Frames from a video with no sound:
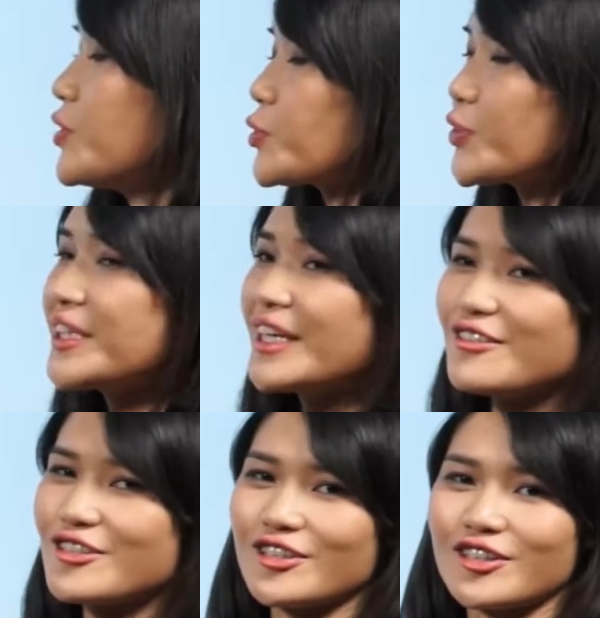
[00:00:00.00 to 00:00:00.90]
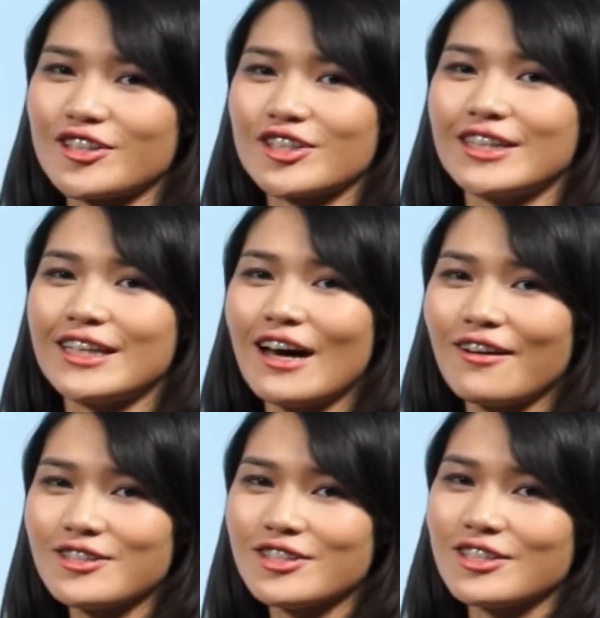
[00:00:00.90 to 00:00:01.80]
Between 呢，指的是
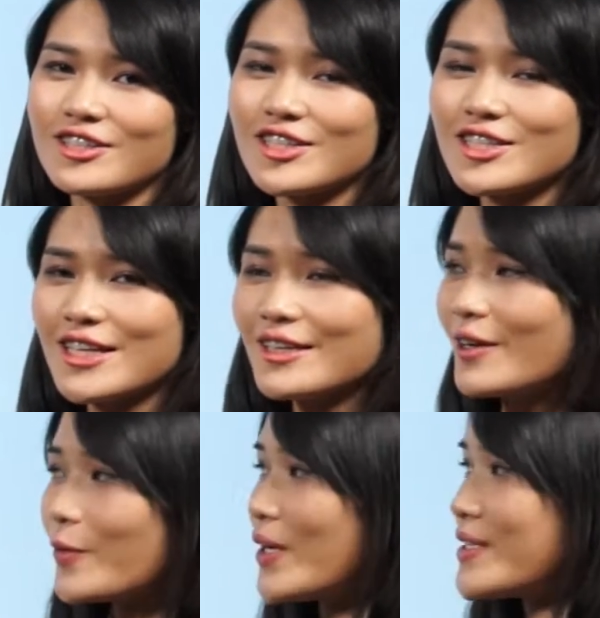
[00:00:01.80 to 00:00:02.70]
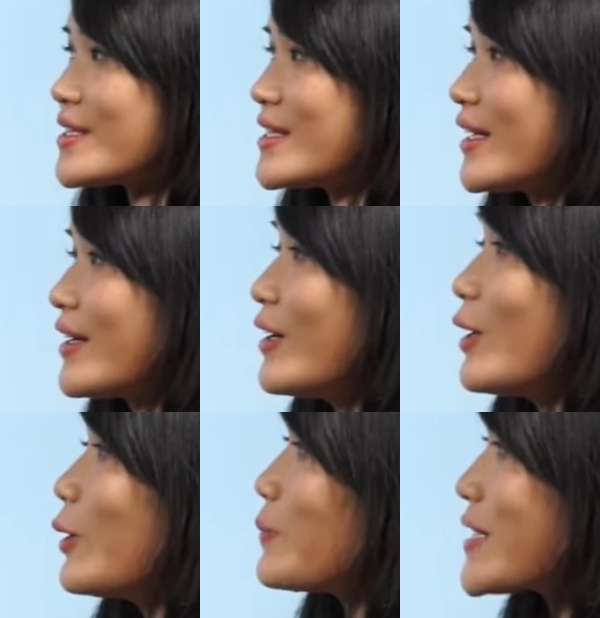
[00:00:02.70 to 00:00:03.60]
两者之间的关系。
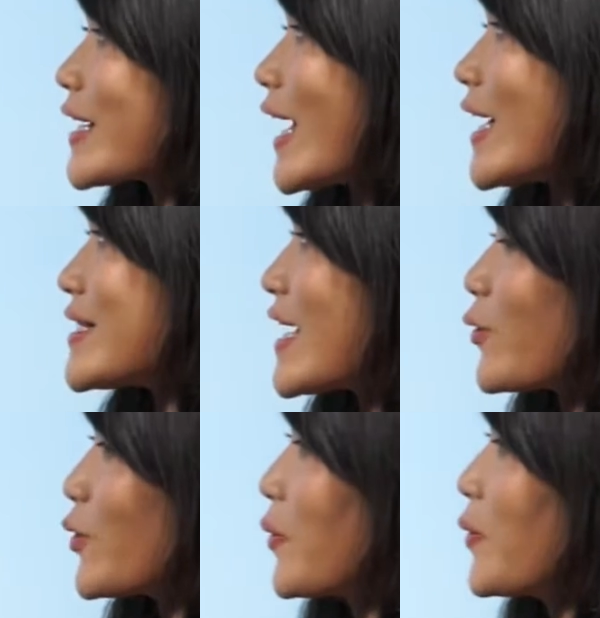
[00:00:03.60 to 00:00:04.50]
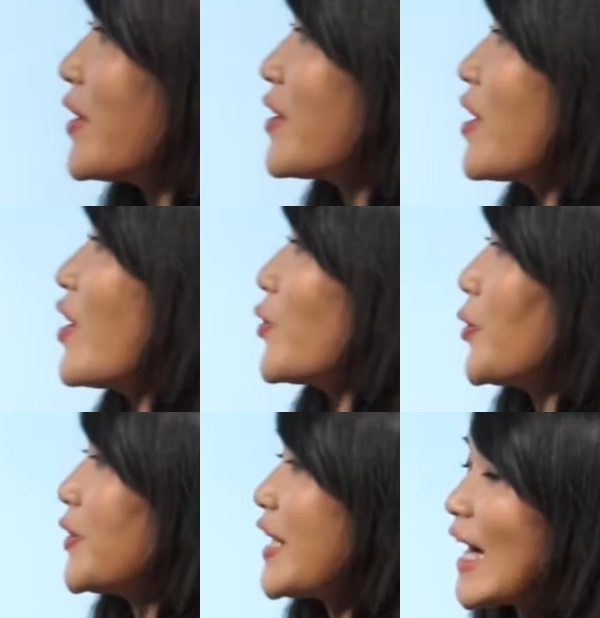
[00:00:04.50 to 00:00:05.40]
我们再看一下原文，
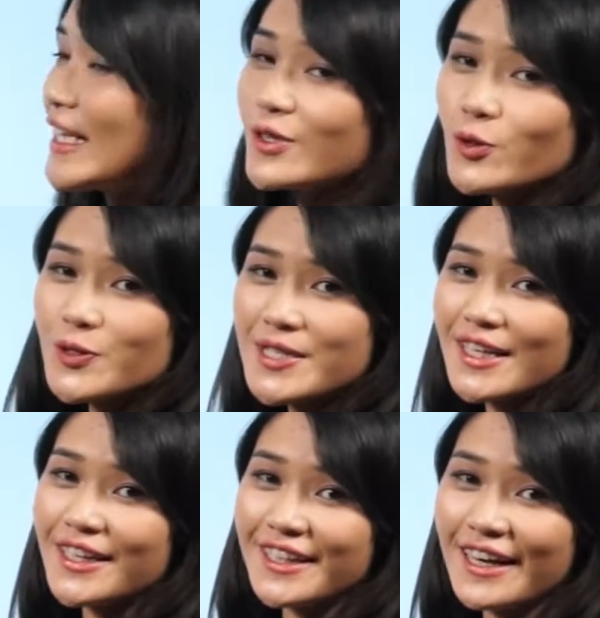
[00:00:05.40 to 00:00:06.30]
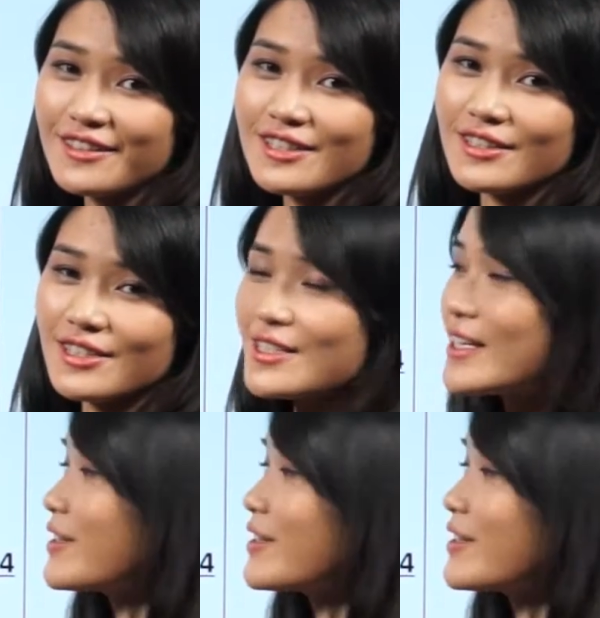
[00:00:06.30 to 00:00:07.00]
原文哪里出现了两者之